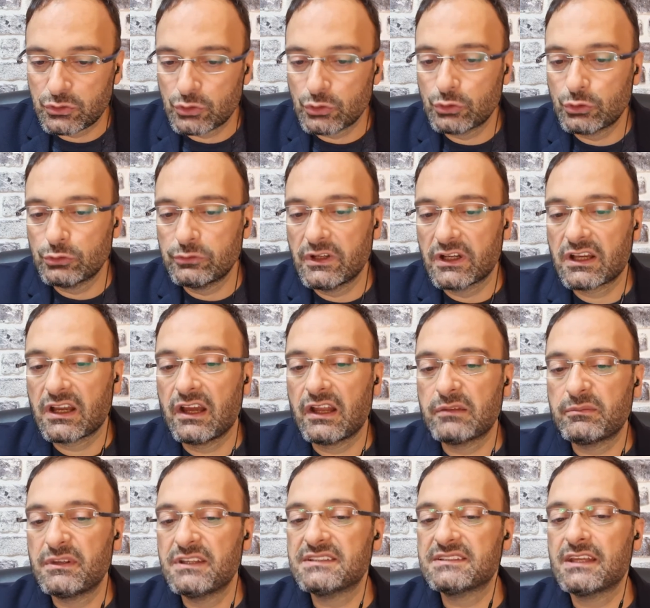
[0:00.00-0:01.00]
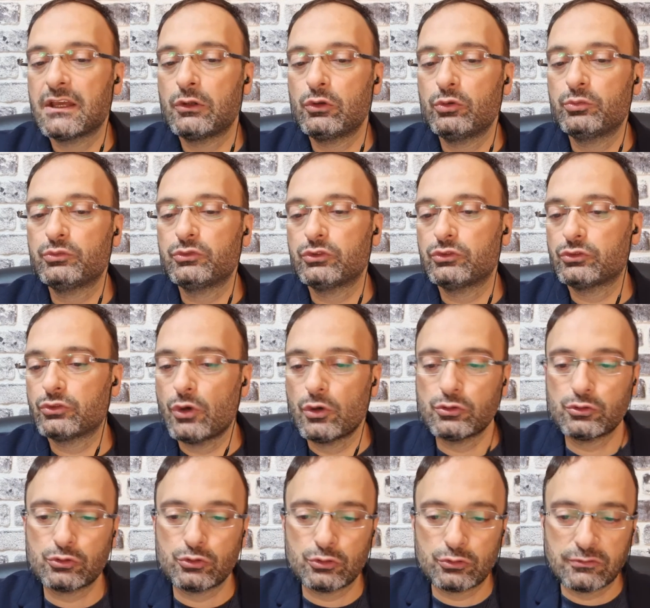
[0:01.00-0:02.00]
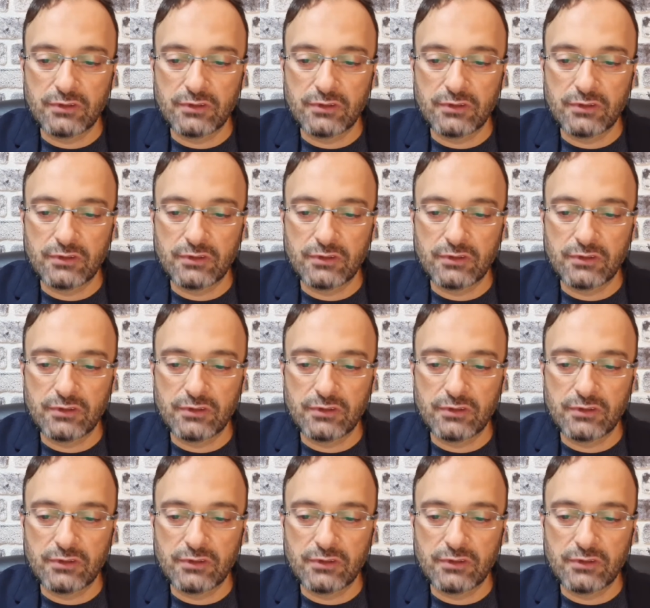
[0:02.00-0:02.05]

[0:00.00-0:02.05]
Ruhu ve kalbi ise lüptür, özdür.